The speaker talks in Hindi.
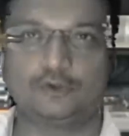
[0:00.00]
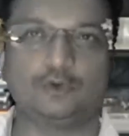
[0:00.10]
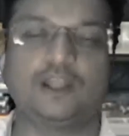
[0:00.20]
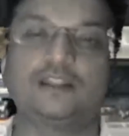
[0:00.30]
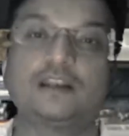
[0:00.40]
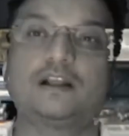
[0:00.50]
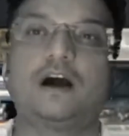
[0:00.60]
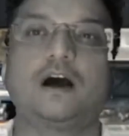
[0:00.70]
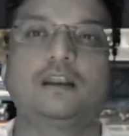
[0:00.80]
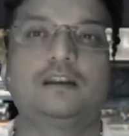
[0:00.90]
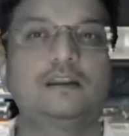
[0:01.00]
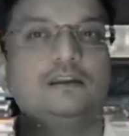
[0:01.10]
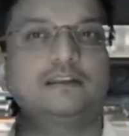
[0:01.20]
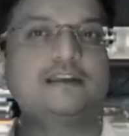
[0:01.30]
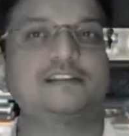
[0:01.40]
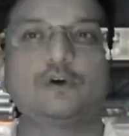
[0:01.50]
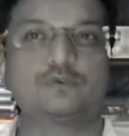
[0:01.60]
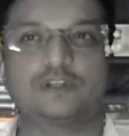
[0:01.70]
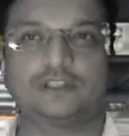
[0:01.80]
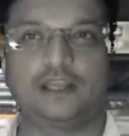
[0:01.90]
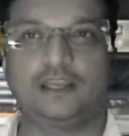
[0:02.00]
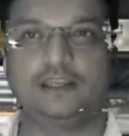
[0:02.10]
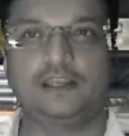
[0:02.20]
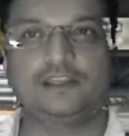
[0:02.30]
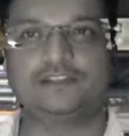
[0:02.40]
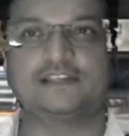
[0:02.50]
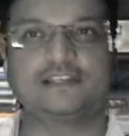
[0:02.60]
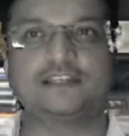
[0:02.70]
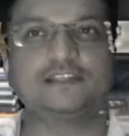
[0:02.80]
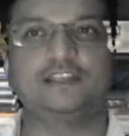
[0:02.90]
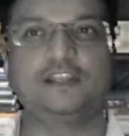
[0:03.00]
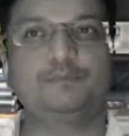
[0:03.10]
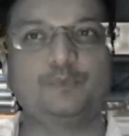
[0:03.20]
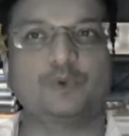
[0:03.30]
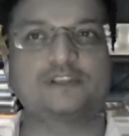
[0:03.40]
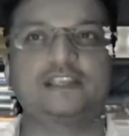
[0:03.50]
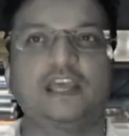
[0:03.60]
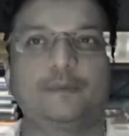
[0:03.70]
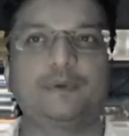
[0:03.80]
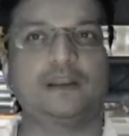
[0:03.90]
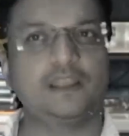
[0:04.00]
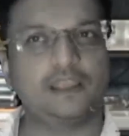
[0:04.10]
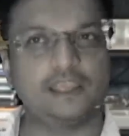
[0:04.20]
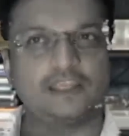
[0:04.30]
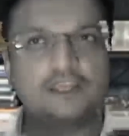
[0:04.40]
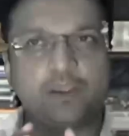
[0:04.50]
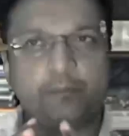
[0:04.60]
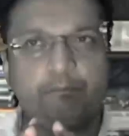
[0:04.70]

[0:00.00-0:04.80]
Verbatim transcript: तो लंदन का हाल कैसा हो सकता है जैसे किसी ने पूरे शहर पर एक